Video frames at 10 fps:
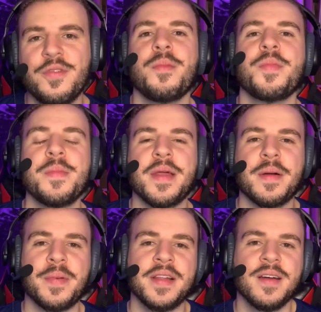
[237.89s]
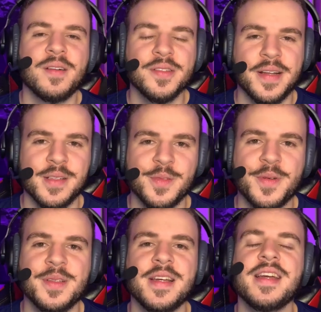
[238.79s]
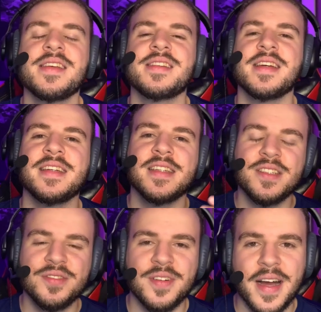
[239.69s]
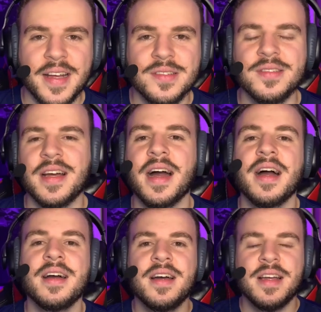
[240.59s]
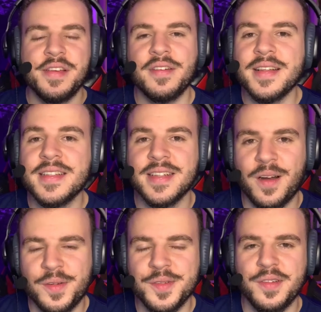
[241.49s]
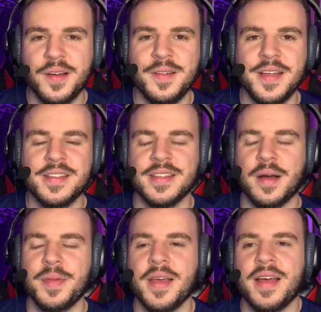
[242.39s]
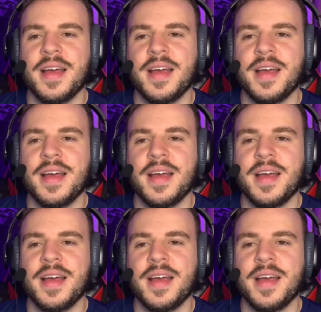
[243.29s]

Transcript: vamos primeiro aprender a controlar nossos poderes e a gente vai ajudar e vai tentar conviver com isso, sabe?